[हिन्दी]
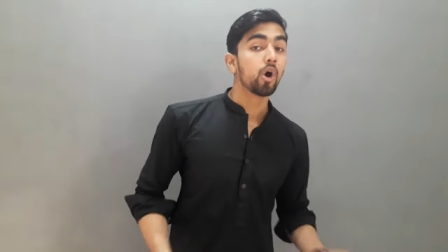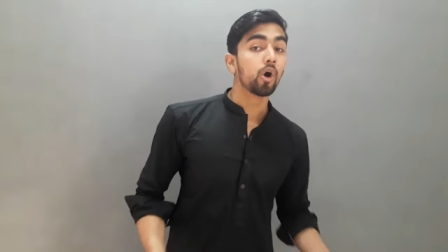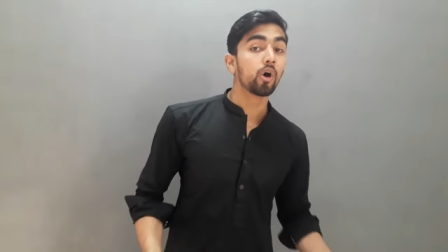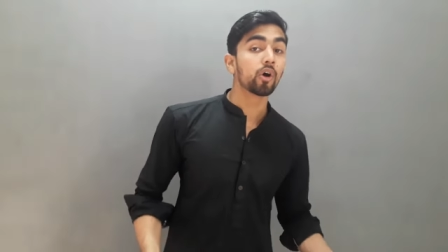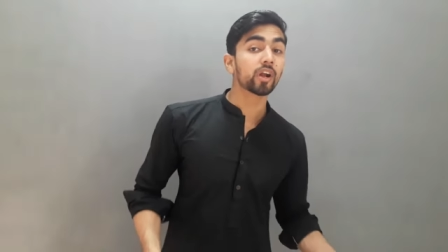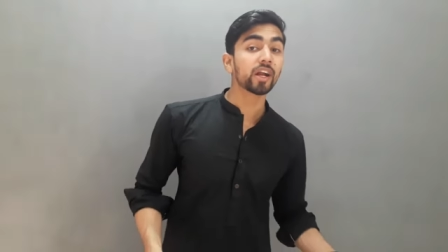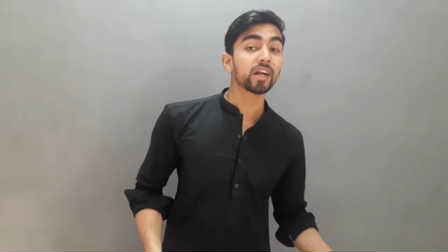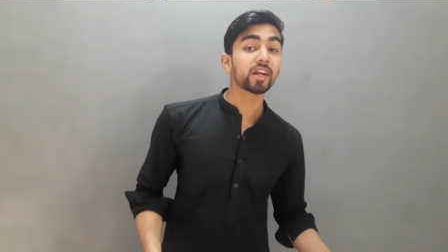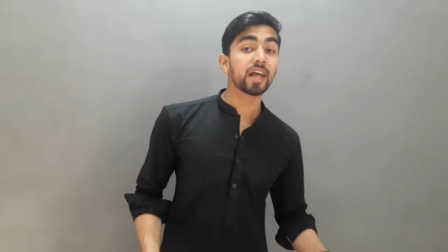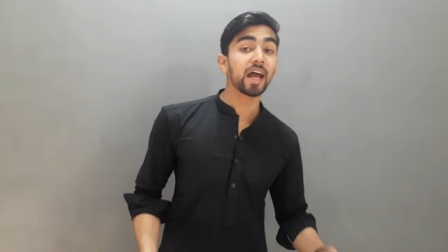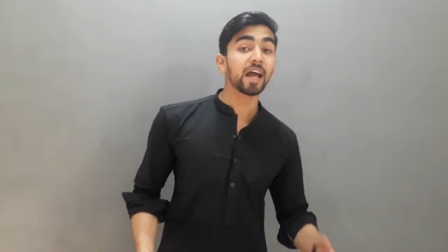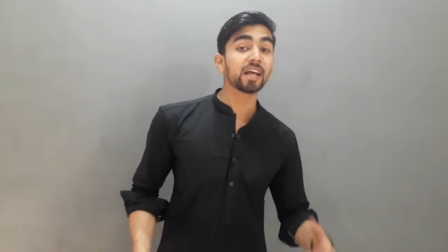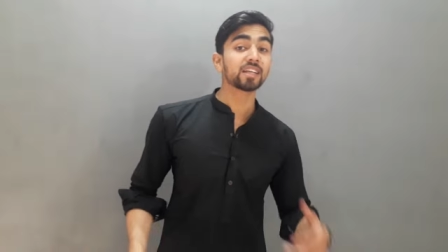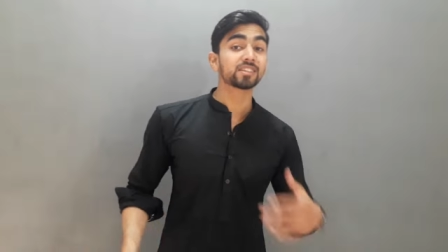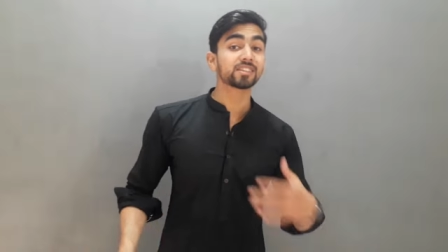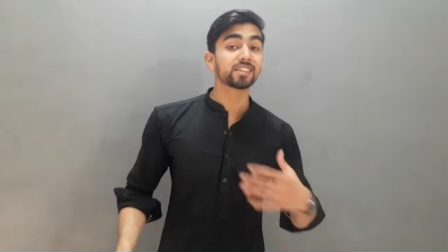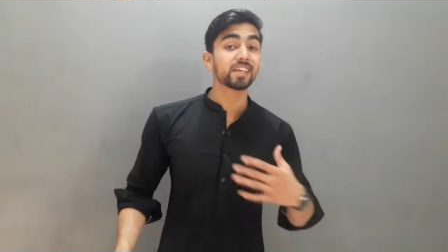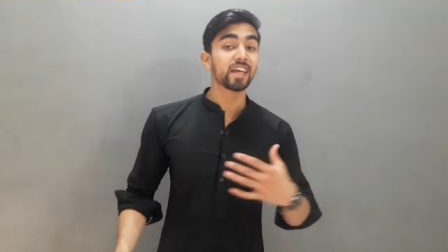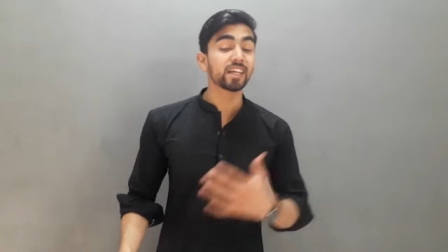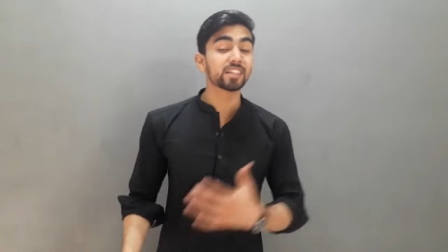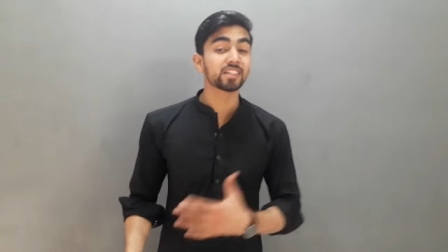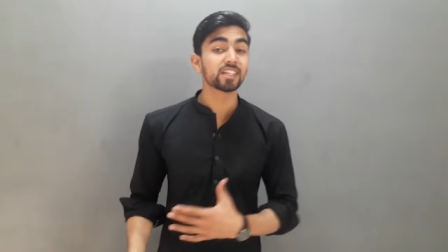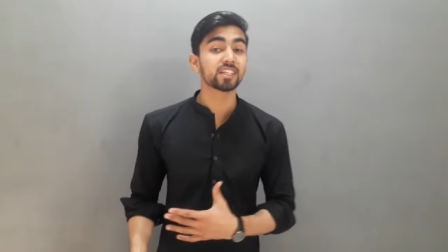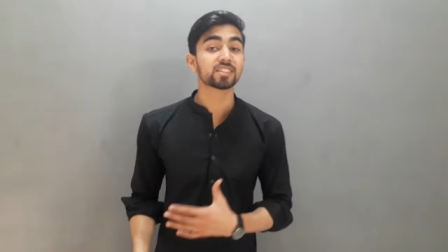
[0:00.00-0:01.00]
और गाइज
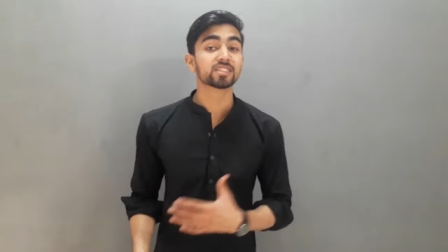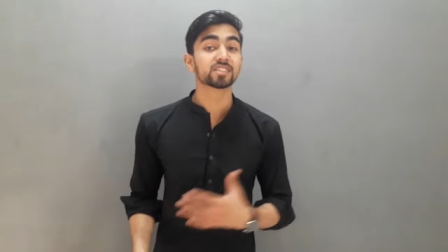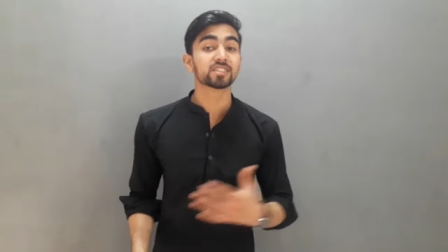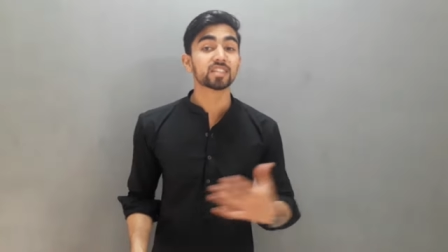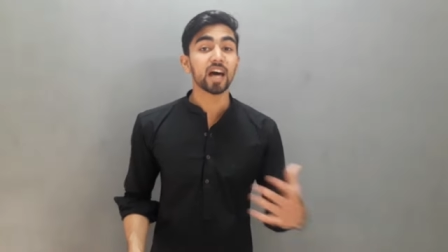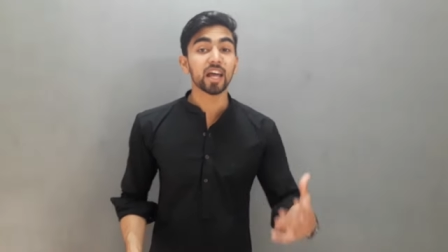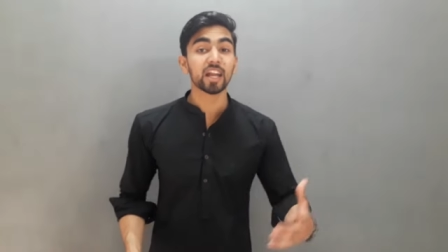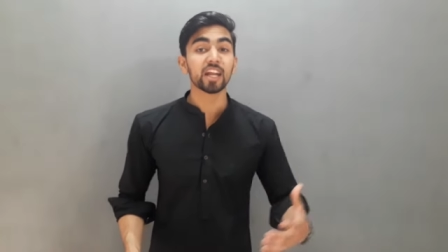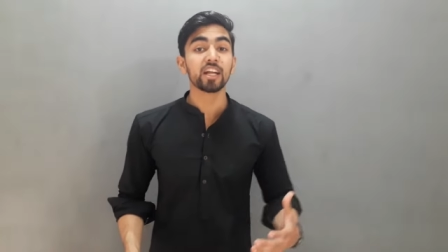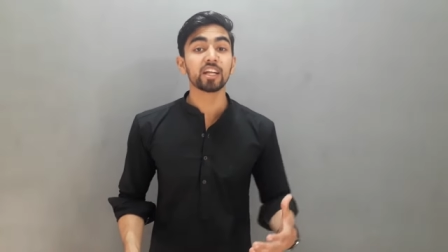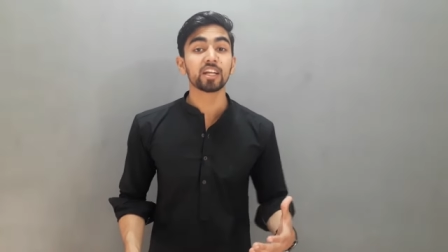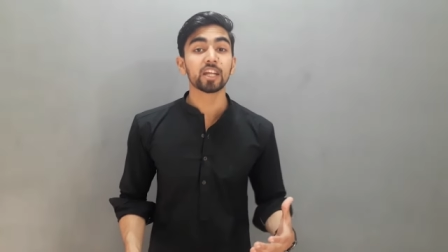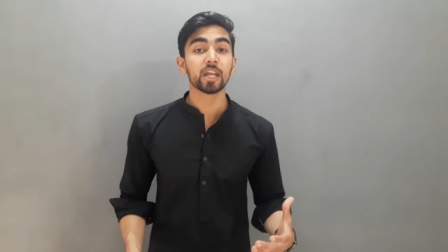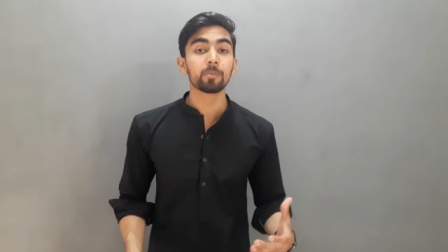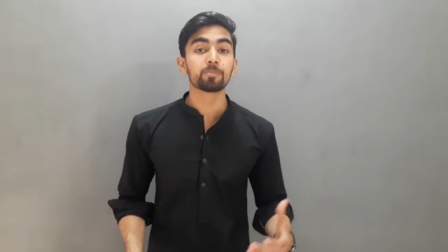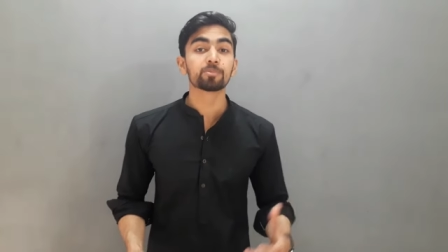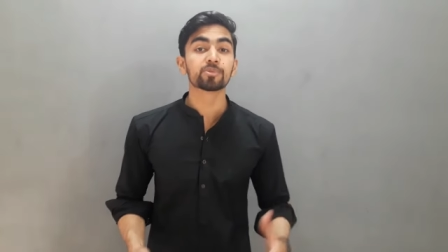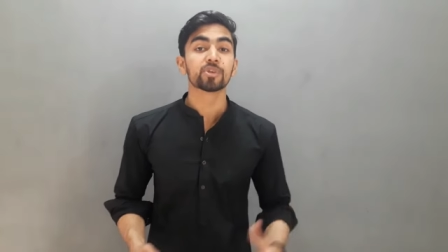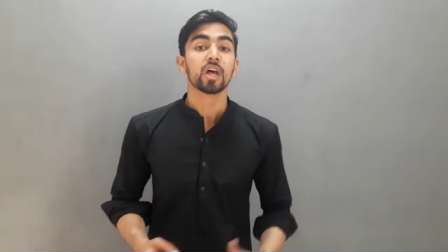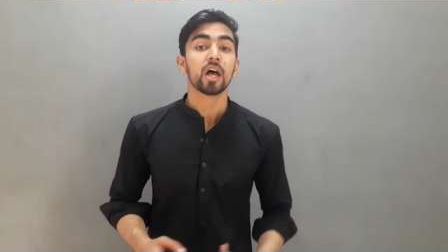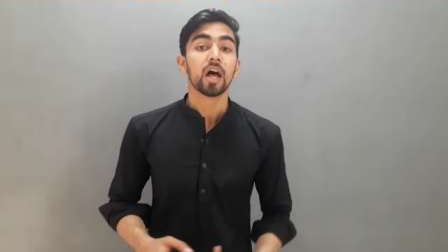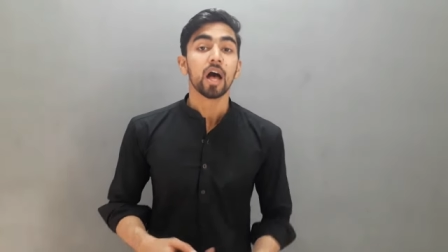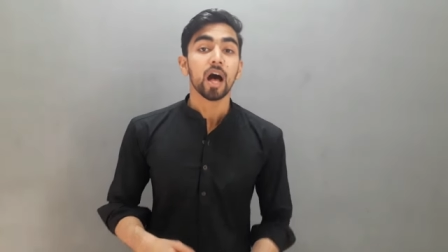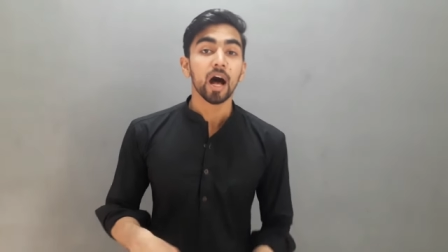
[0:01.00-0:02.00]
ये थी सारी
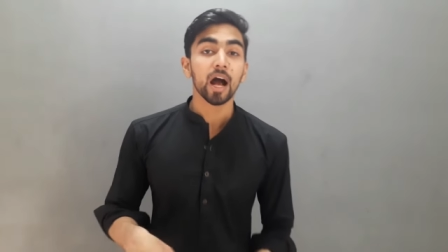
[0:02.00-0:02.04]
टिप्स